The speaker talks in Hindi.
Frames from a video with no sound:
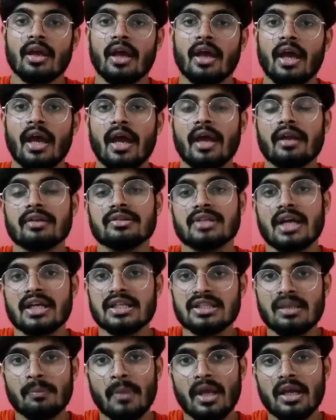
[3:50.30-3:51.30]
एंड जाने
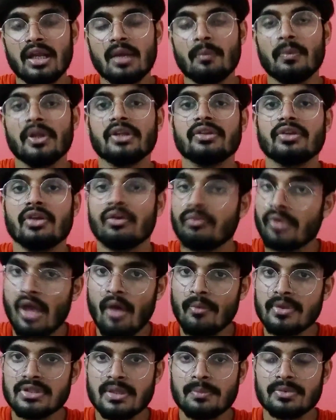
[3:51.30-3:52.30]
से पहले प्लीज इफ यू
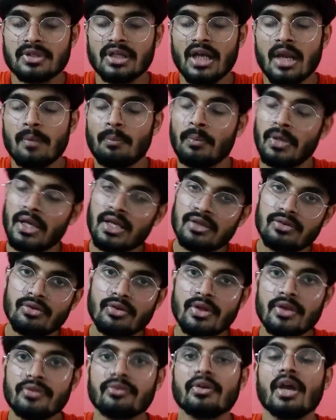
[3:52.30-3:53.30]
हैवन सब्सक्राइब प्लीज डू
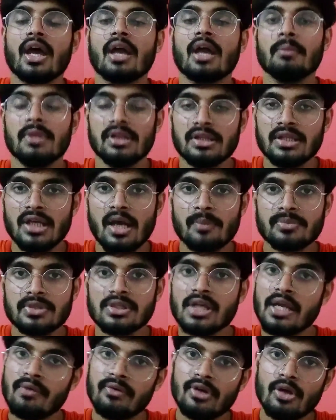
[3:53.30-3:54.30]
दिस एंड मिलते हैं आपसे
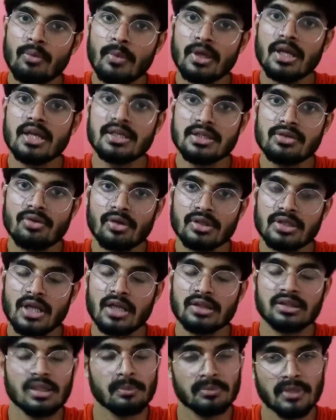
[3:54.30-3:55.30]
नई वीडियो में नई चीज़ों के
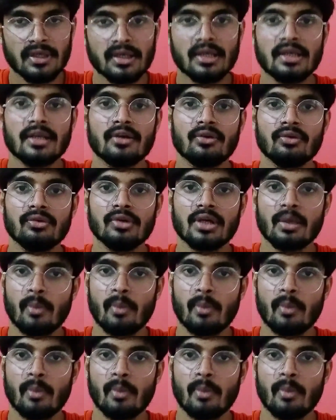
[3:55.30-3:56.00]
साथ तब तक के लिए ओके